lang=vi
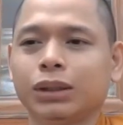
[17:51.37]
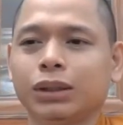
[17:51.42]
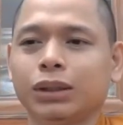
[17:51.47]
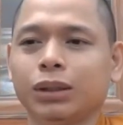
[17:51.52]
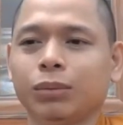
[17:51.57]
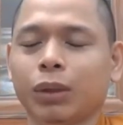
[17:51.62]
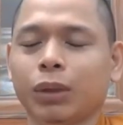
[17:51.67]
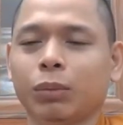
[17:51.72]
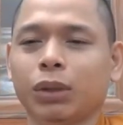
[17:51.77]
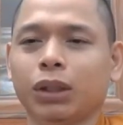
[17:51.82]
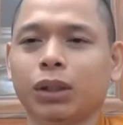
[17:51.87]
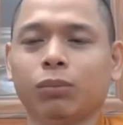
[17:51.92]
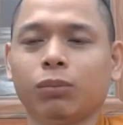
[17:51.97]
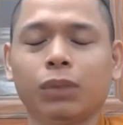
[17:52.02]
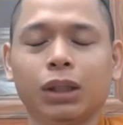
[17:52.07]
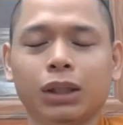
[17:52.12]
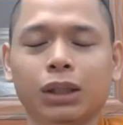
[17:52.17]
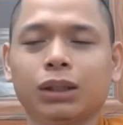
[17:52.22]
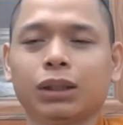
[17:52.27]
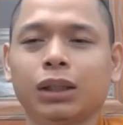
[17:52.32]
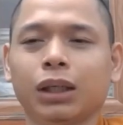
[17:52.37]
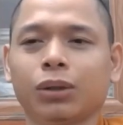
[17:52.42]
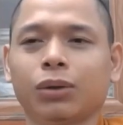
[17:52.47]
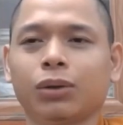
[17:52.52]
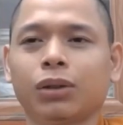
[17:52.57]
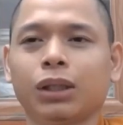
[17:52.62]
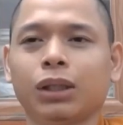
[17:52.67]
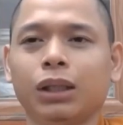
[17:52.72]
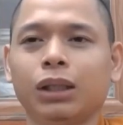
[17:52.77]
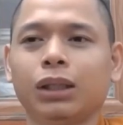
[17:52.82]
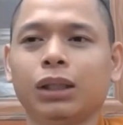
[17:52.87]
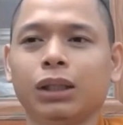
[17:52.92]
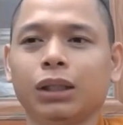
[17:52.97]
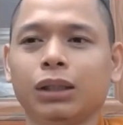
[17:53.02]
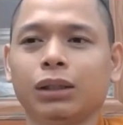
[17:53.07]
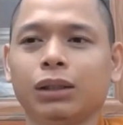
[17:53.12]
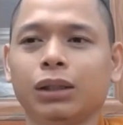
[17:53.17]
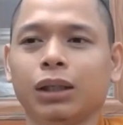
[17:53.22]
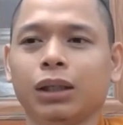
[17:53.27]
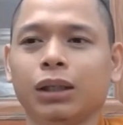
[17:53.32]
nhưng mà mình không biết là có khi á,
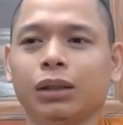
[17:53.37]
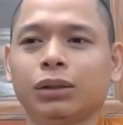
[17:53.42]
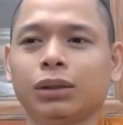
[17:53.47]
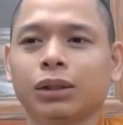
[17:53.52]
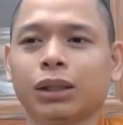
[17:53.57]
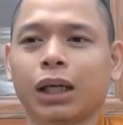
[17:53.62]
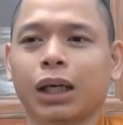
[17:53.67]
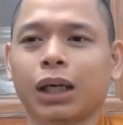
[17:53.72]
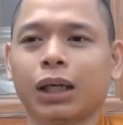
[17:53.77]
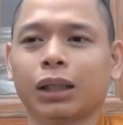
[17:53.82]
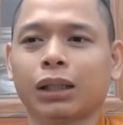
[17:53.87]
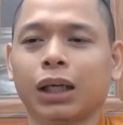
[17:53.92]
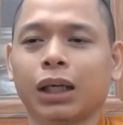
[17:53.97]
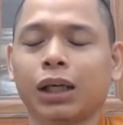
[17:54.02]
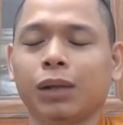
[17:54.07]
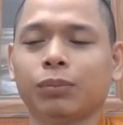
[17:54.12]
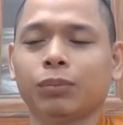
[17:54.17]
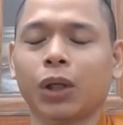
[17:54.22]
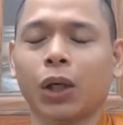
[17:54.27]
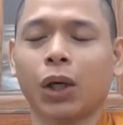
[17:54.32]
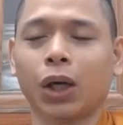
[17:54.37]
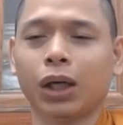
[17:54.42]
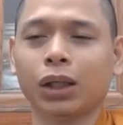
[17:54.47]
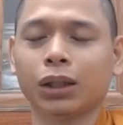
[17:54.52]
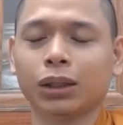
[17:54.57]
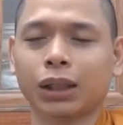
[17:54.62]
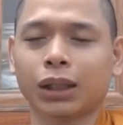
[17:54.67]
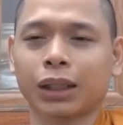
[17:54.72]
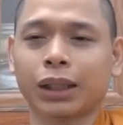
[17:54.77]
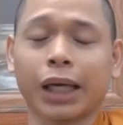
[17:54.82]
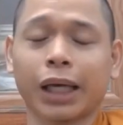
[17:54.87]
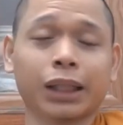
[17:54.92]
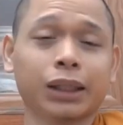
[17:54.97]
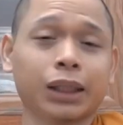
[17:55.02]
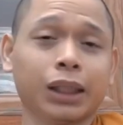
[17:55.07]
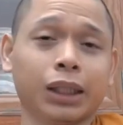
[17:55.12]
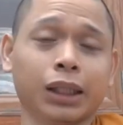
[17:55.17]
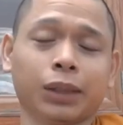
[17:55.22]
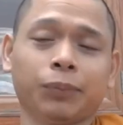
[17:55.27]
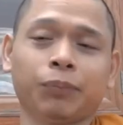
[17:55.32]
ờ, người ta ngày hôm đó người ta kẹt
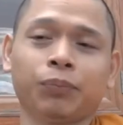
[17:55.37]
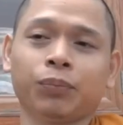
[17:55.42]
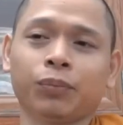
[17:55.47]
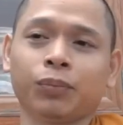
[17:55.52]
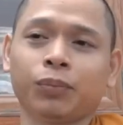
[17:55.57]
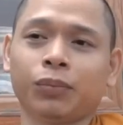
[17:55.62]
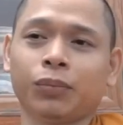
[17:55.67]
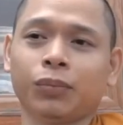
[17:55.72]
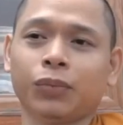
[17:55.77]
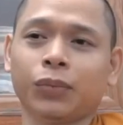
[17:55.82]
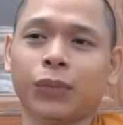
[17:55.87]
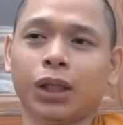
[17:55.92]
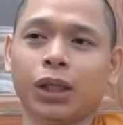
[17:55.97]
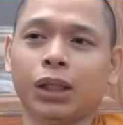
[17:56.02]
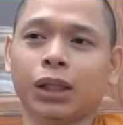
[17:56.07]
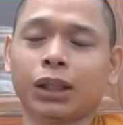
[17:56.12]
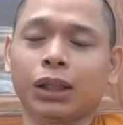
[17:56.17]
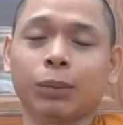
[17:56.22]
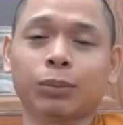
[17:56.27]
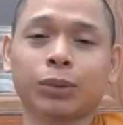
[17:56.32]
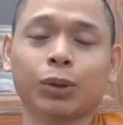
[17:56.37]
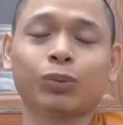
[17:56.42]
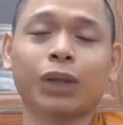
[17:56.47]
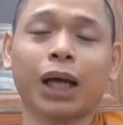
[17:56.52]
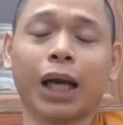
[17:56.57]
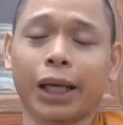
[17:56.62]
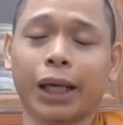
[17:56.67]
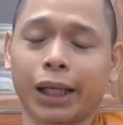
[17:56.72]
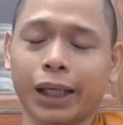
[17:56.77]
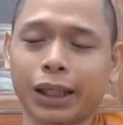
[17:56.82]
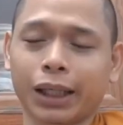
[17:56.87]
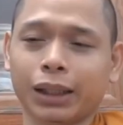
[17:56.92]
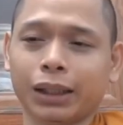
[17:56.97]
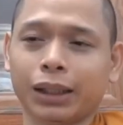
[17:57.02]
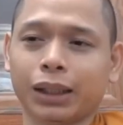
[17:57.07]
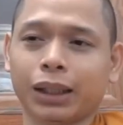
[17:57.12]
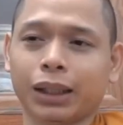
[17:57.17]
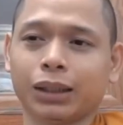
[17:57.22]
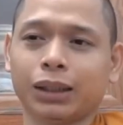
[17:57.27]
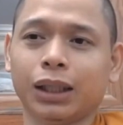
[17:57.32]
tiền tiền nó nằm trong thẻ
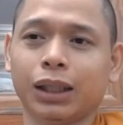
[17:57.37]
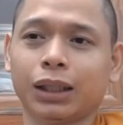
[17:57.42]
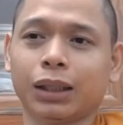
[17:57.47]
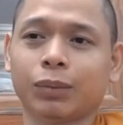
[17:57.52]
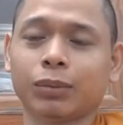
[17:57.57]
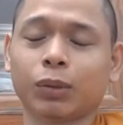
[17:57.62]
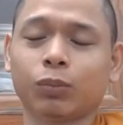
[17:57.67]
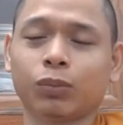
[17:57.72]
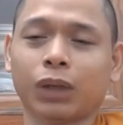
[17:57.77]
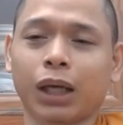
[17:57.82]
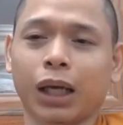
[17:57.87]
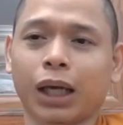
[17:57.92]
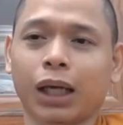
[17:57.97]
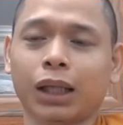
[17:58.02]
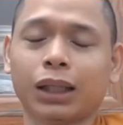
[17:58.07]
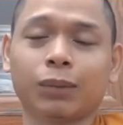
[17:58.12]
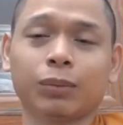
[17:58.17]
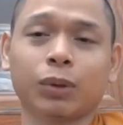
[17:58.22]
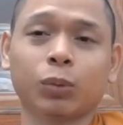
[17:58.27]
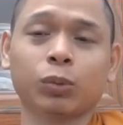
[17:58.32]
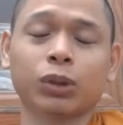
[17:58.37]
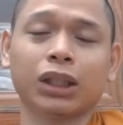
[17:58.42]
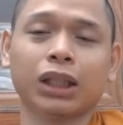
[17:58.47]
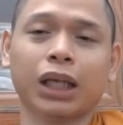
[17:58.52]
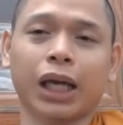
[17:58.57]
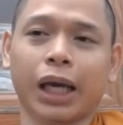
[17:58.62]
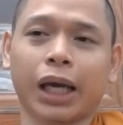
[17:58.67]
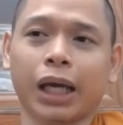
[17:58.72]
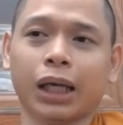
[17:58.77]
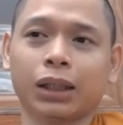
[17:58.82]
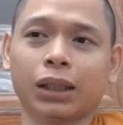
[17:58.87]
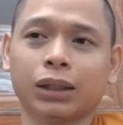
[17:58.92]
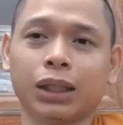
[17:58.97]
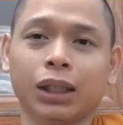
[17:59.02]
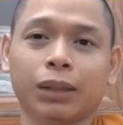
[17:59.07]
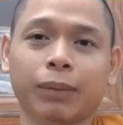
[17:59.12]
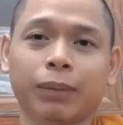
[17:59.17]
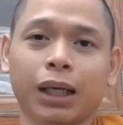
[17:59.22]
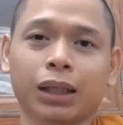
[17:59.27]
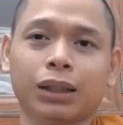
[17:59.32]
ha, tiền nằm trong thẻ nằm trong ngân hàng
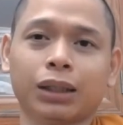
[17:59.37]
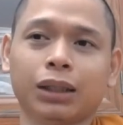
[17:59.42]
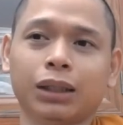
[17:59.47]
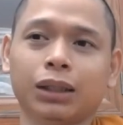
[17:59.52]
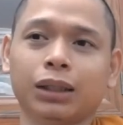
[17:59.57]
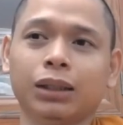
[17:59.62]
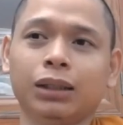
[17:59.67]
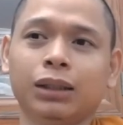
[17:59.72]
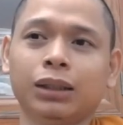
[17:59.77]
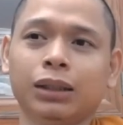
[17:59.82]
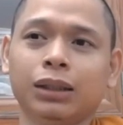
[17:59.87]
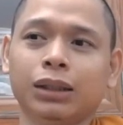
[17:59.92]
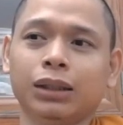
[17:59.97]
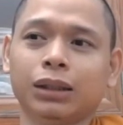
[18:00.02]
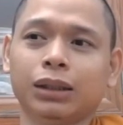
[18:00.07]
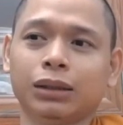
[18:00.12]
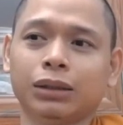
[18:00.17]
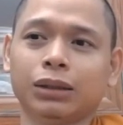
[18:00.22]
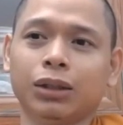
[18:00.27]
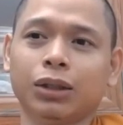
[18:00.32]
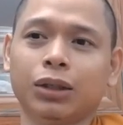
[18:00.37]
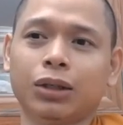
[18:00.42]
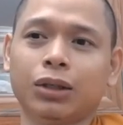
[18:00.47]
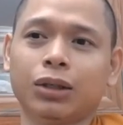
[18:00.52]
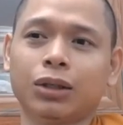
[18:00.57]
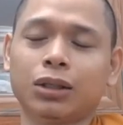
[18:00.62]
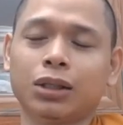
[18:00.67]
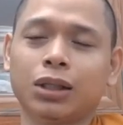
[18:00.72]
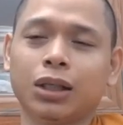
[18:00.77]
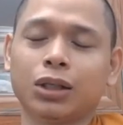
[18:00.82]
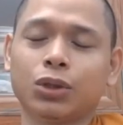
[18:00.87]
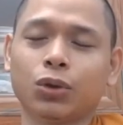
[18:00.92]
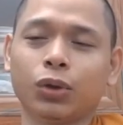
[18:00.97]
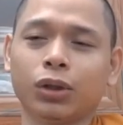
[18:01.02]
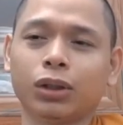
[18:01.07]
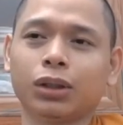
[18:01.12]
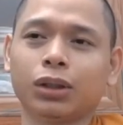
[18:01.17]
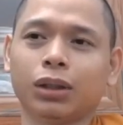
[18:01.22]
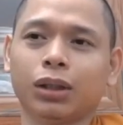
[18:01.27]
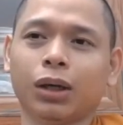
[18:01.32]
tiền mặt thì uh, do sơ suất
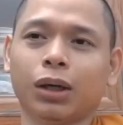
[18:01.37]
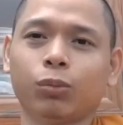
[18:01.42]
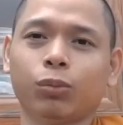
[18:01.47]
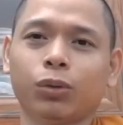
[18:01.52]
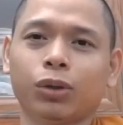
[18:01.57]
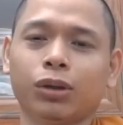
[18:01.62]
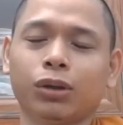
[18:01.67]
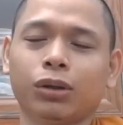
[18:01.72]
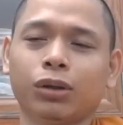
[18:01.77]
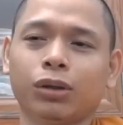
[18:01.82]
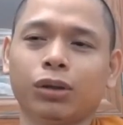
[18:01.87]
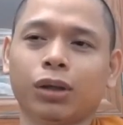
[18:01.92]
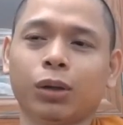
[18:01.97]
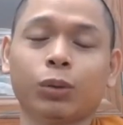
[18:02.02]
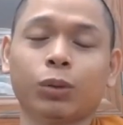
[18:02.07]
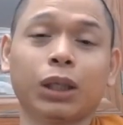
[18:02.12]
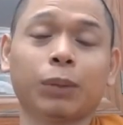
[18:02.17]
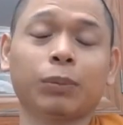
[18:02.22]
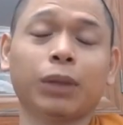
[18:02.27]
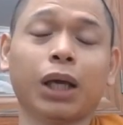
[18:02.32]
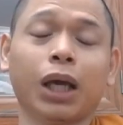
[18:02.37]
không có không có đem